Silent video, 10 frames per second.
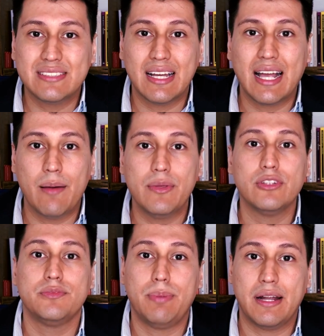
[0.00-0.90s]
sean
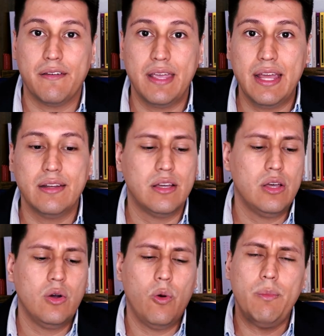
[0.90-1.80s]
cambios para bien,
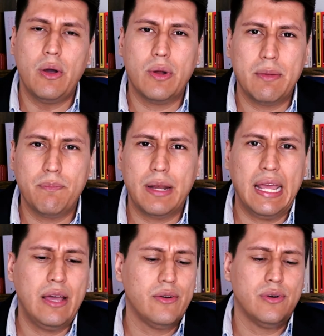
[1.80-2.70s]
un mejor
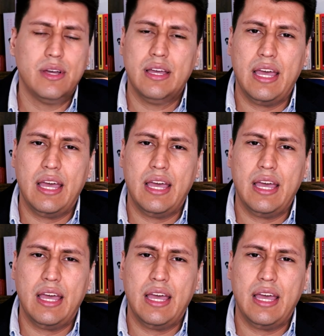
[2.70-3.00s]
empleo,